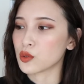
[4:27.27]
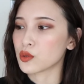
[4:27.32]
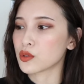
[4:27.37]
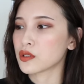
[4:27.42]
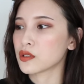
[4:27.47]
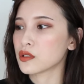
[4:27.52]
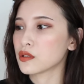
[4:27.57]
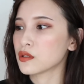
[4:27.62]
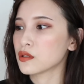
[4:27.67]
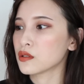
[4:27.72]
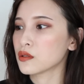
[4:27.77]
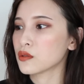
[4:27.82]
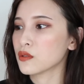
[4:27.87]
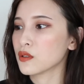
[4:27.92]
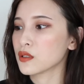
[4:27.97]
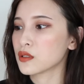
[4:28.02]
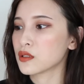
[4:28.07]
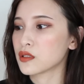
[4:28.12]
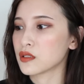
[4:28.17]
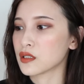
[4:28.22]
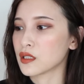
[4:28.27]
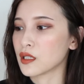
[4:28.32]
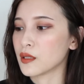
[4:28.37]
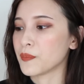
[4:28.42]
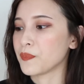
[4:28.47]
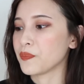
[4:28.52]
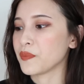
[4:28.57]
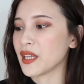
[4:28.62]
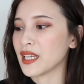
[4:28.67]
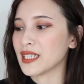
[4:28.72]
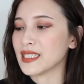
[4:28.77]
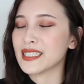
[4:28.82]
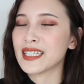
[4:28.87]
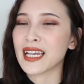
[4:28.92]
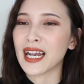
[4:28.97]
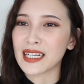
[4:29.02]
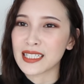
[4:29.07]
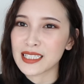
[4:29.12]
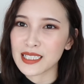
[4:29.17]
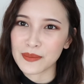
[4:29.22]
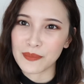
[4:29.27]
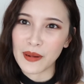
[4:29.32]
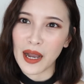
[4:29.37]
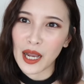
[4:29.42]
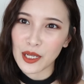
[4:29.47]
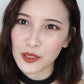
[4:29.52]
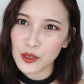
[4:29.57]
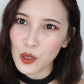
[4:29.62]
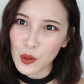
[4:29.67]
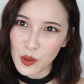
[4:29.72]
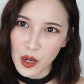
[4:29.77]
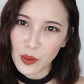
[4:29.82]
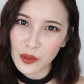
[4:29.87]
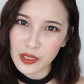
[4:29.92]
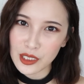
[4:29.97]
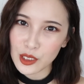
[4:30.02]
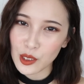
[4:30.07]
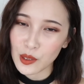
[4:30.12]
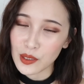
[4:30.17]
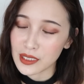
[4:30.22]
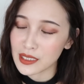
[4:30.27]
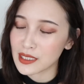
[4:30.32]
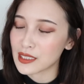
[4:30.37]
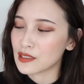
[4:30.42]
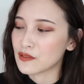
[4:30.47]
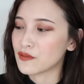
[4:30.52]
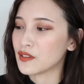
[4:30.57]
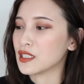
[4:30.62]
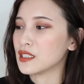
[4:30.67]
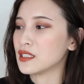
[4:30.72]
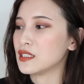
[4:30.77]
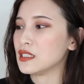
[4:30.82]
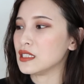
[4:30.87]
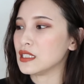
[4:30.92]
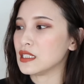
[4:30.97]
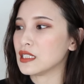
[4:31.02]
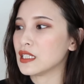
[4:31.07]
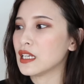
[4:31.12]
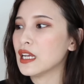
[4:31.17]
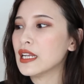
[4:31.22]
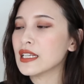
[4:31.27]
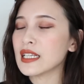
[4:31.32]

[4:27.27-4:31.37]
就是我只能勉强的把它用完，我已经用了四分之一。